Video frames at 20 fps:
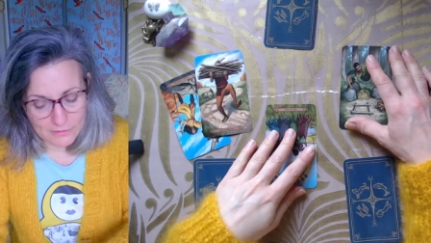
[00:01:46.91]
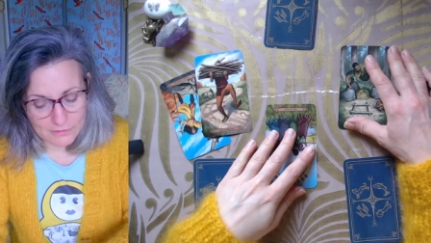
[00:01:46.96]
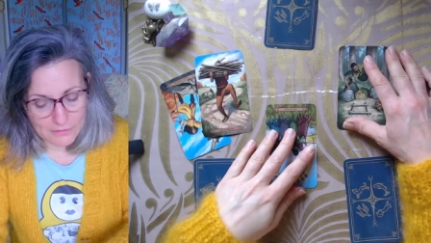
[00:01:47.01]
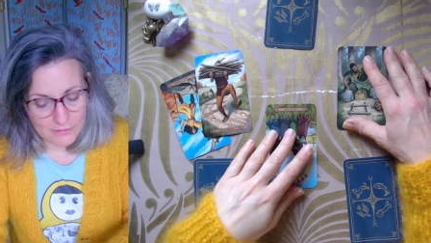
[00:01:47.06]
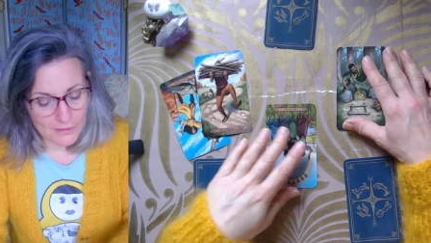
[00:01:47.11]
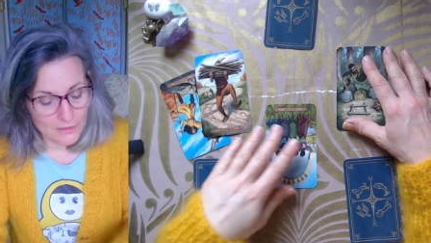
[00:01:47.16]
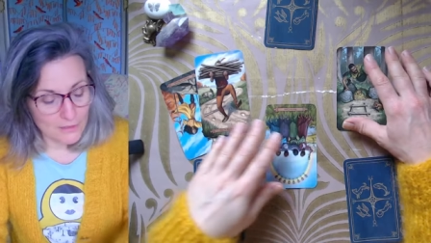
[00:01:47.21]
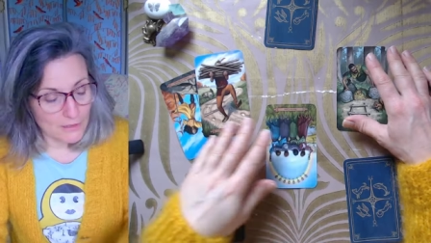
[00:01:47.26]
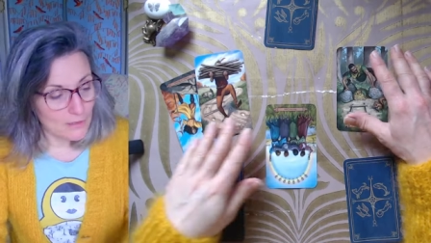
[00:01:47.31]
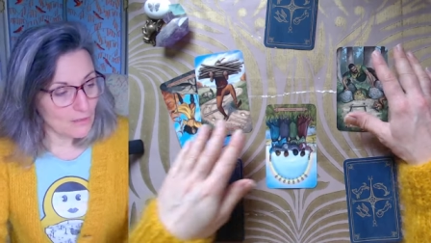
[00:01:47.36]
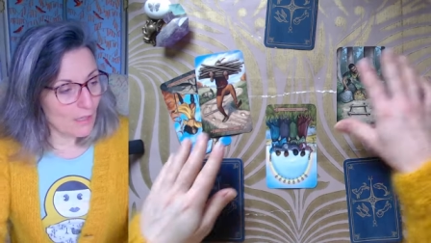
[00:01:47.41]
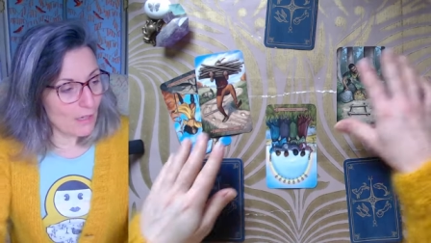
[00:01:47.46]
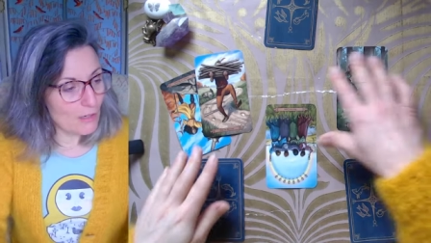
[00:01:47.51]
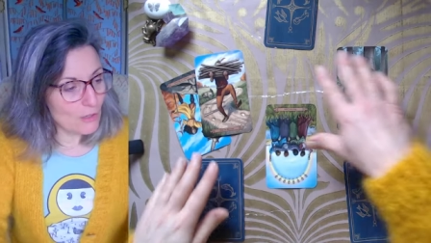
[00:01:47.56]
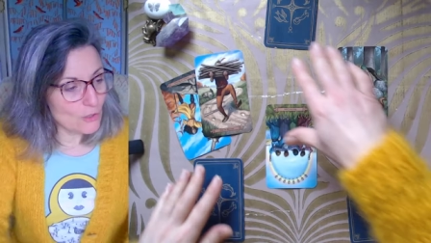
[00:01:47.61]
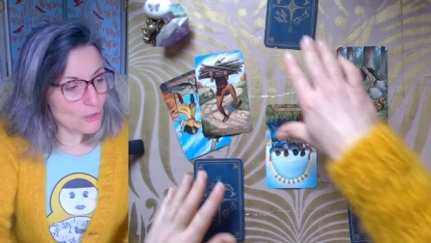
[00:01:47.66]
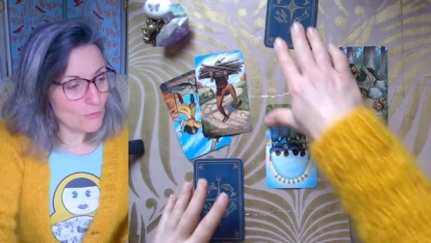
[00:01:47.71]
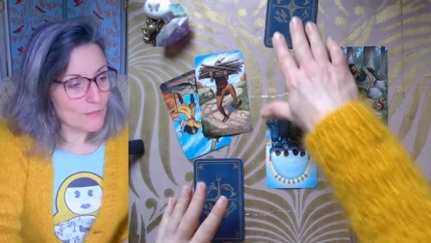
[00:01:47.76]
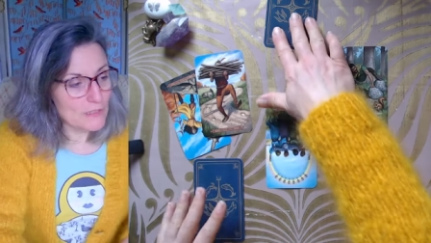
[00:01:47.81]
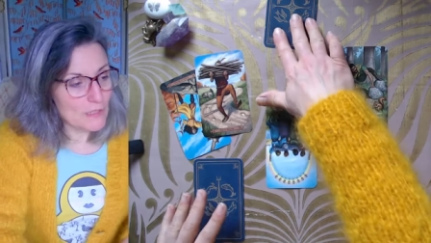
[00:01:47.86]
Euh,
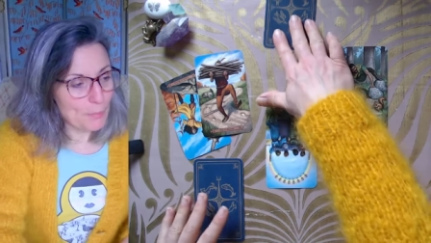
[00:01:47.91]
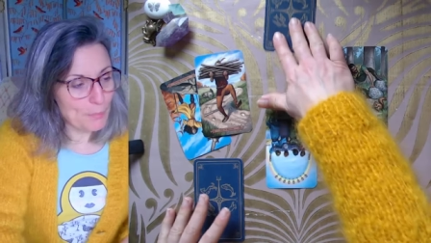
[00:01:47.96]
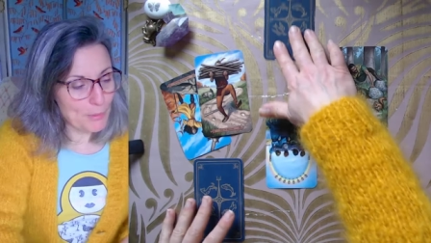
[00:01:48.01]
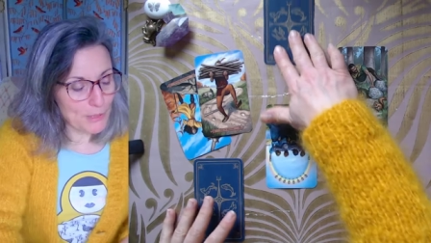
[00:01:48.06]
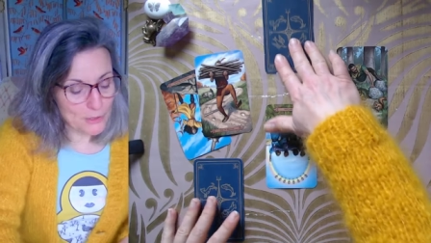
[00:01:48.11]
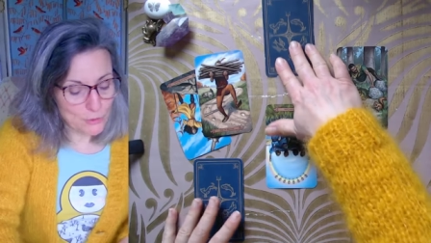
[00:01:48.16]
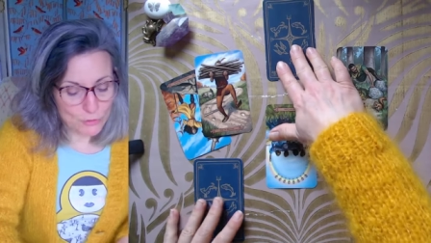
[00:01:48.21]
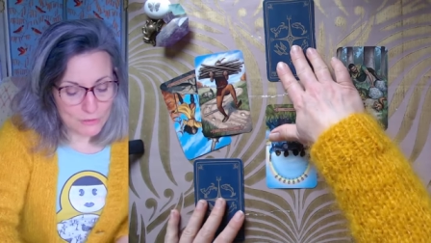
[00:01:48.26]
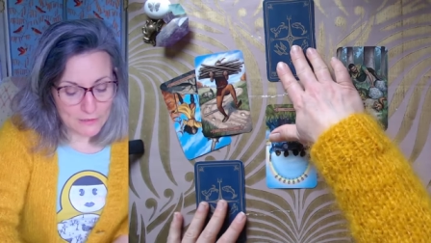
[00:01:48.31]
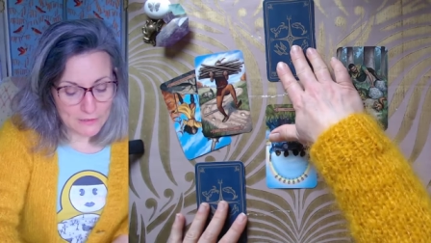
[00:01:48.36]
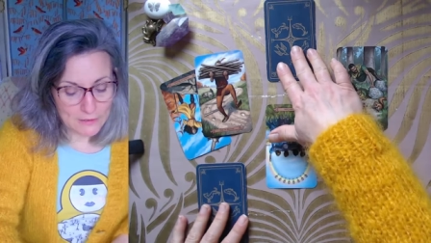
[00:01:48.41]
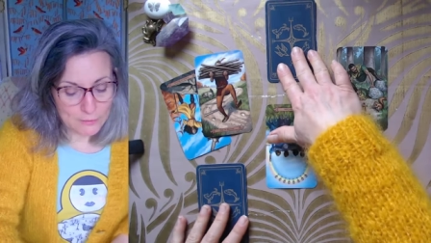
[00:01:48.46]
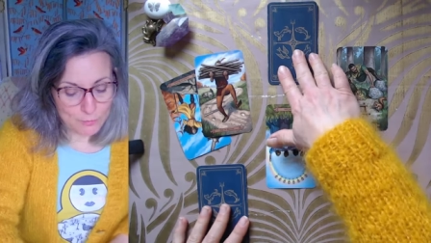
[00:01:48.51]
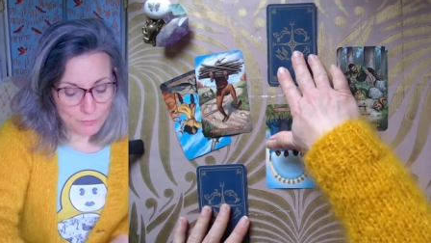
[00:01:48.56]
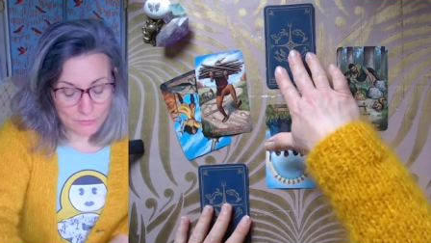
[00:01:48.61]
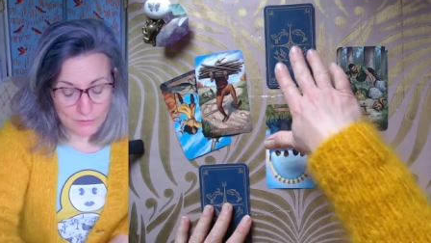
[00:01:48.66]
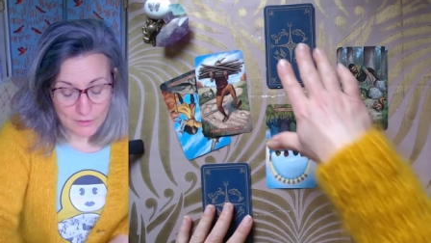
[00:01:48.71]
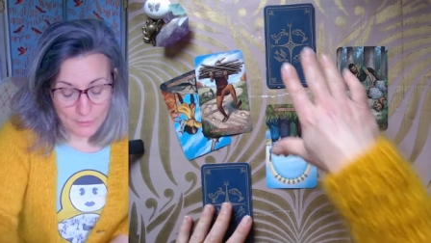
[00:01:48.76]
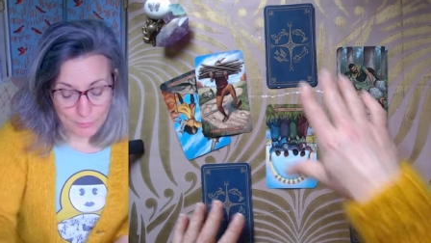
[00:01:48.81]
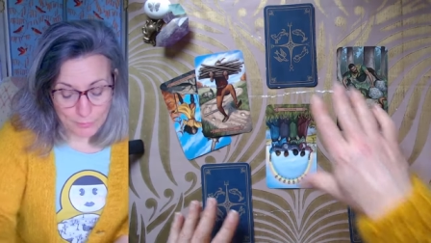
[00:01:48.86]
alors j'ai envie de dire préjudice,
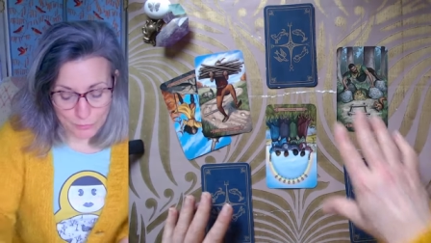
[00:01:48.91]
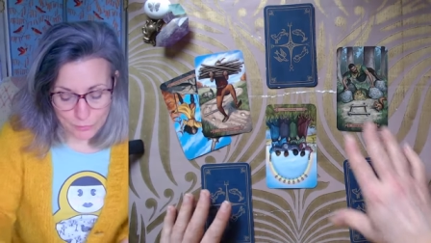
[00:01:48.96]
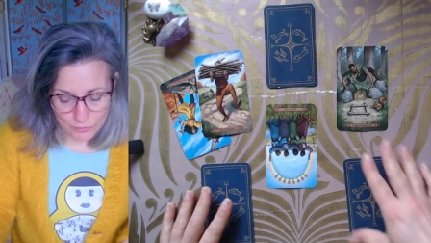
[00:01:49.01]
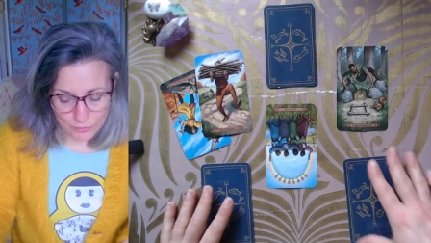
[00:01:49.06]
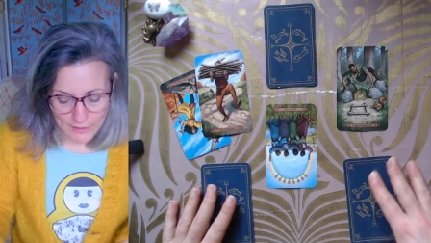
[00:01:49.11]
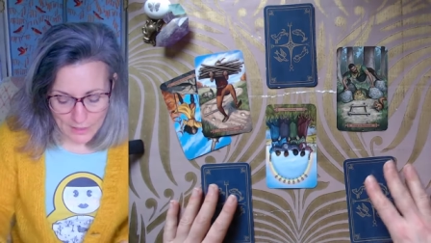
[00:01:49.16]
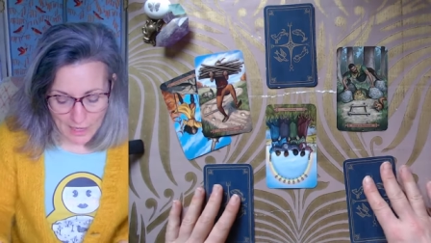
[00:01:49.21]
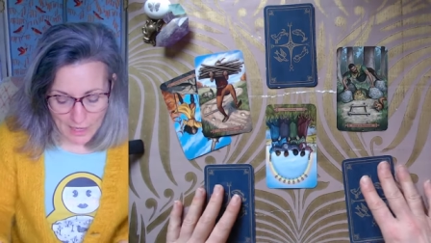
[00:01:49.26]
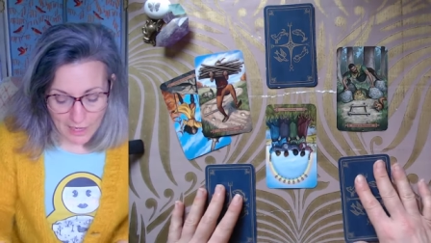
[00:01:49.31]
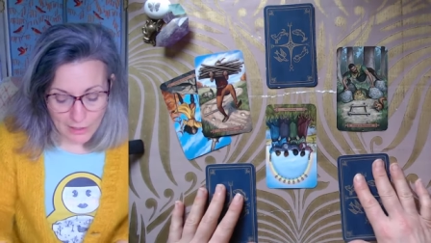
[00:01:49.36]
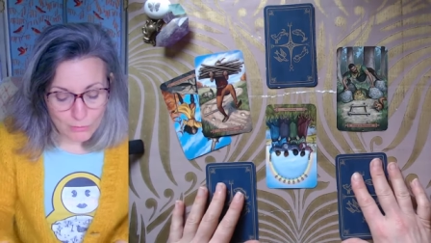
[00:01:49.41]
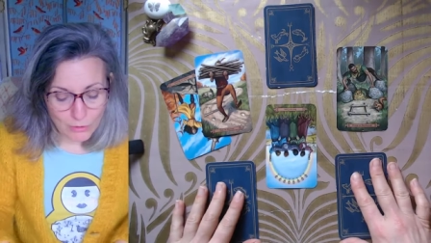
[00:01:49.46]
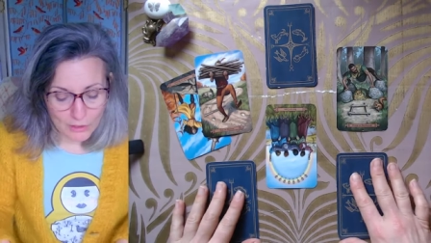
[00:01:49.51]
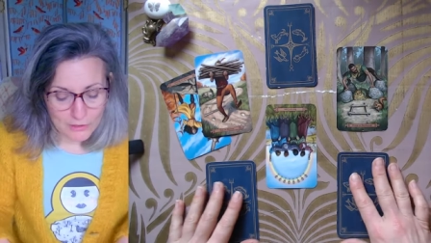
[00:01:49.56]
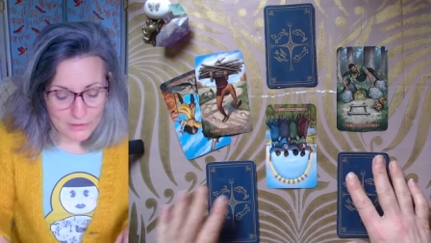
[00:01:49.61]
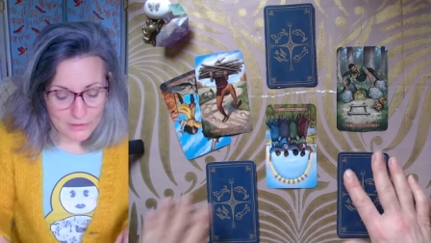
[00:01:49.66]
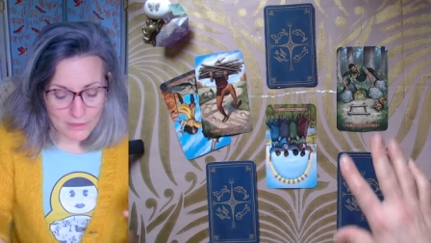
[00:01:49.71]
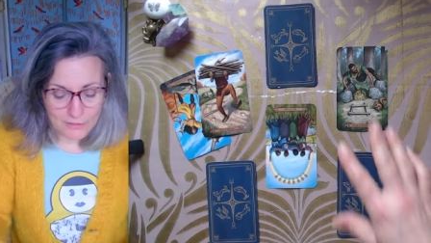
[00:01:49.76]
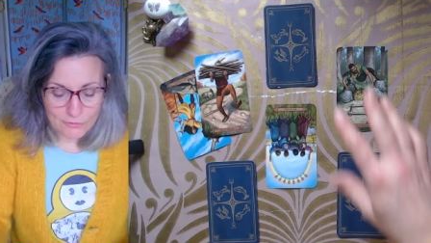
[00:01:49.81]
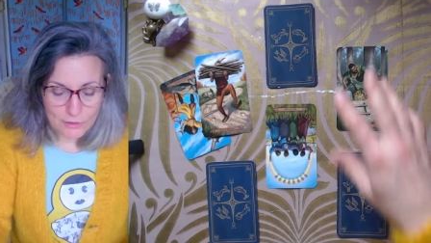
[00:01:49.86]
ça peut juste
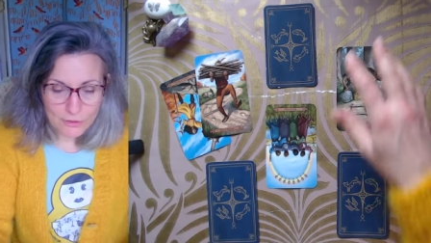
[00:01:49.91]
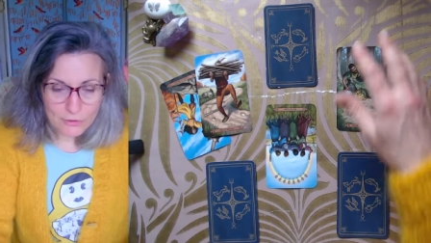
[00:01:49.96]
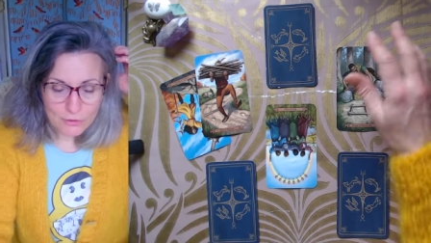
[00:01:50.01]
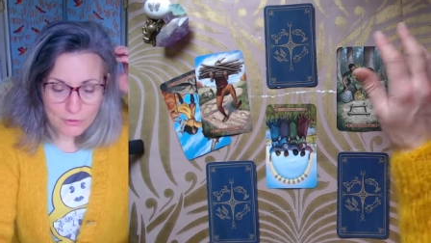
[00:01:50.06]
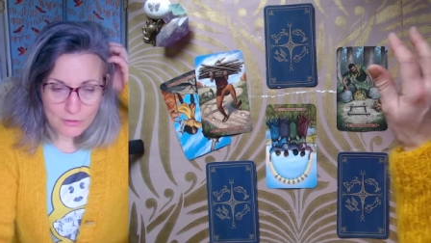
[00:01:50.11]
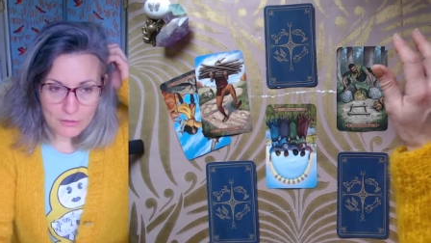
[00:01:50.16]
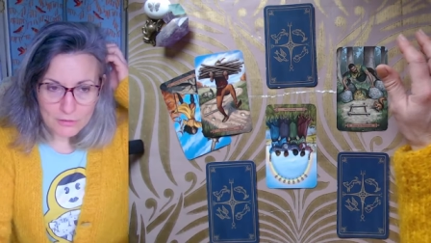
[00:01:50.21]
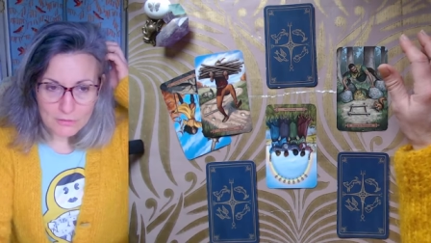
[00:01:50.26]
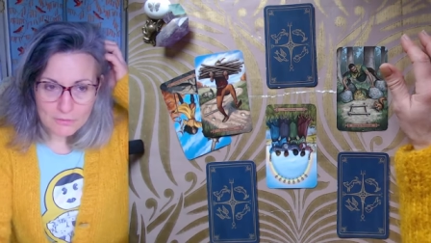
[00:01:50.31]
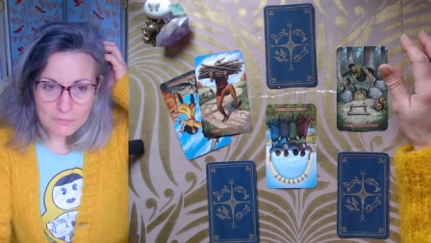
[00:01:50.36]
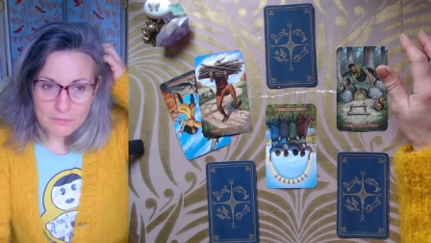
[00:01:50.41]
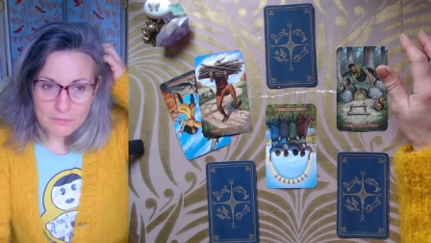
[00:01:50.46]
alourdir votre